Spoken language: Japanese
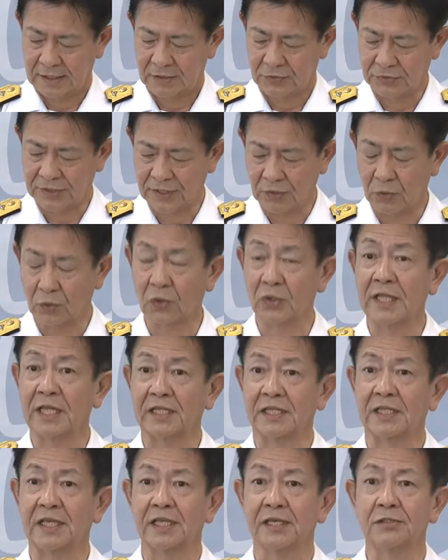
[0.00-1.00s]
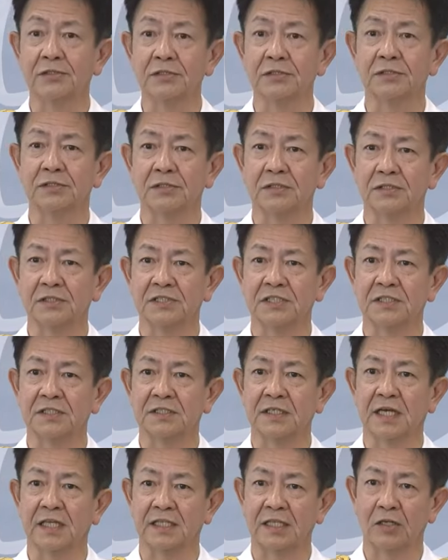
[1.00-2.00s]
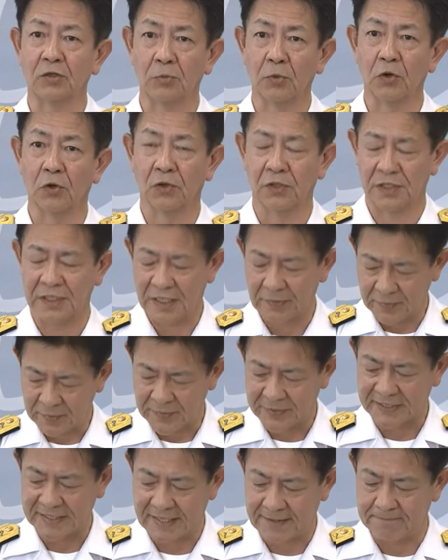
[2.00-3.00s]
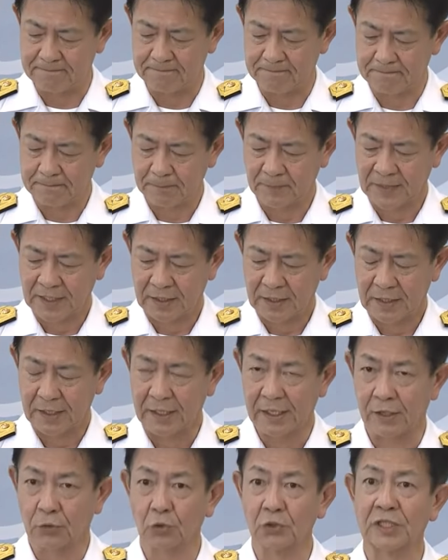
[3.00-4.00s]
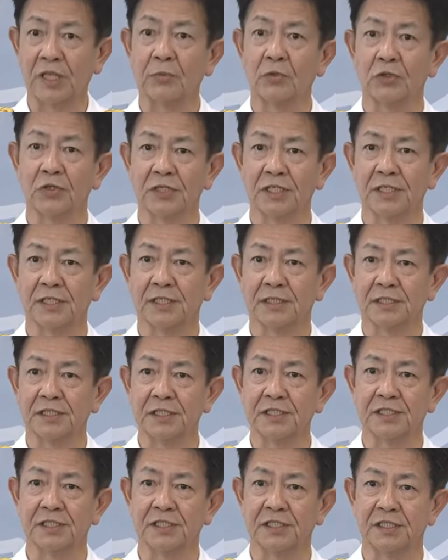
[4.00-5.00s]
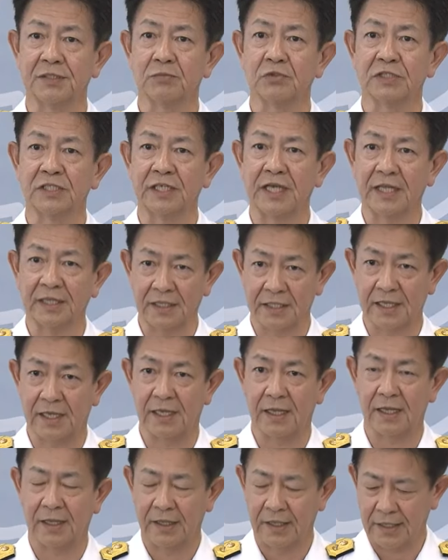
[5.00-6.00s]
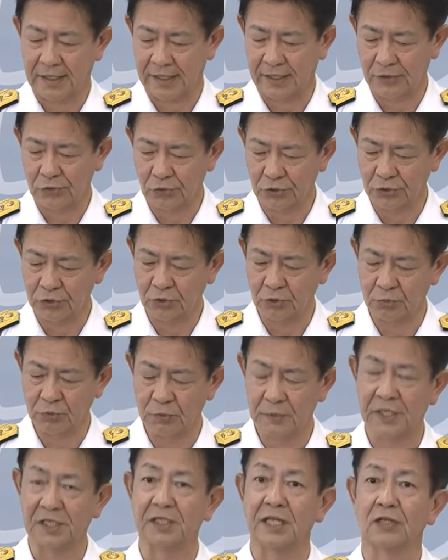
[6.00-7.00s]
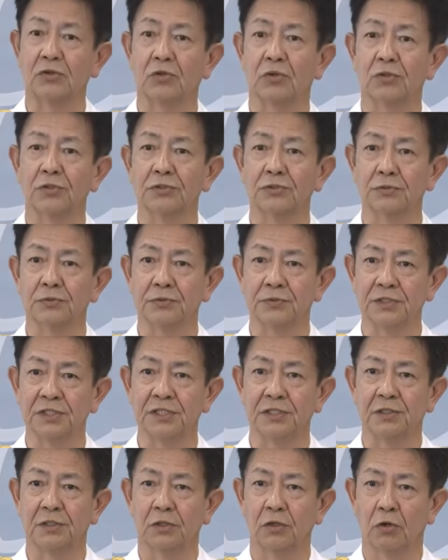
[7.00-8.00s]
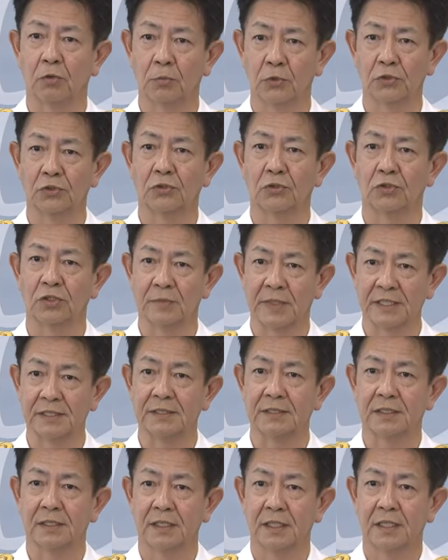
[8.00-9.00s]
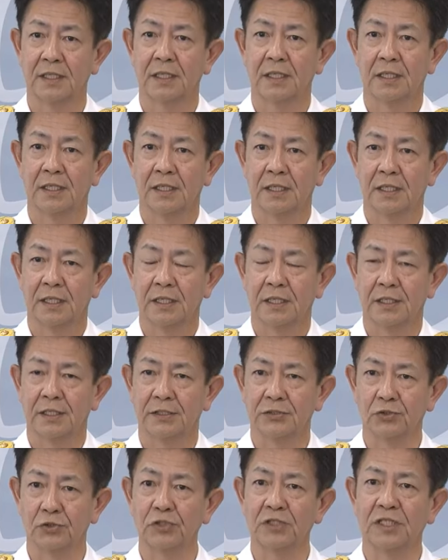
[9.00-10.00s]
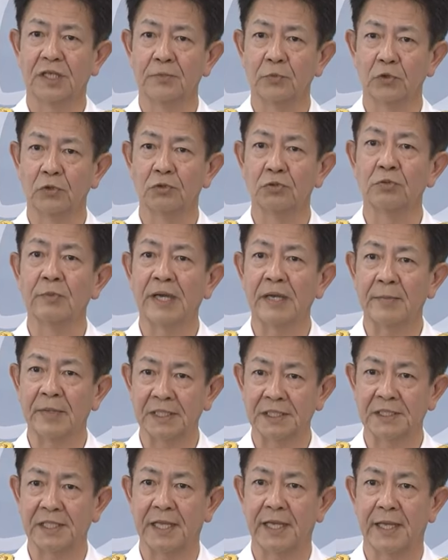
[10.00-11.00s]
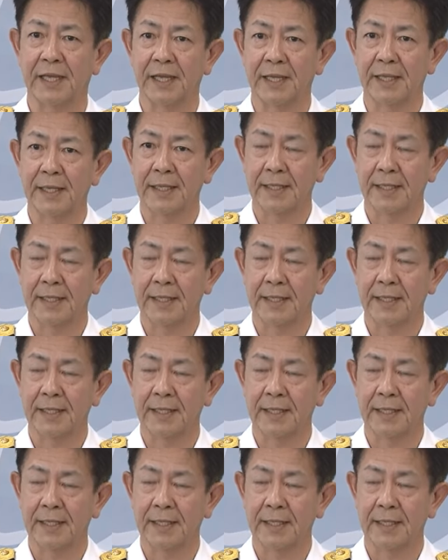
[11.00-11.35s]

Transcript: 不正を行っている事実があったのも否めません。こういったものに真摯に向き合って取り組むべきだというふうに思っております。そういったものを踏まえまして、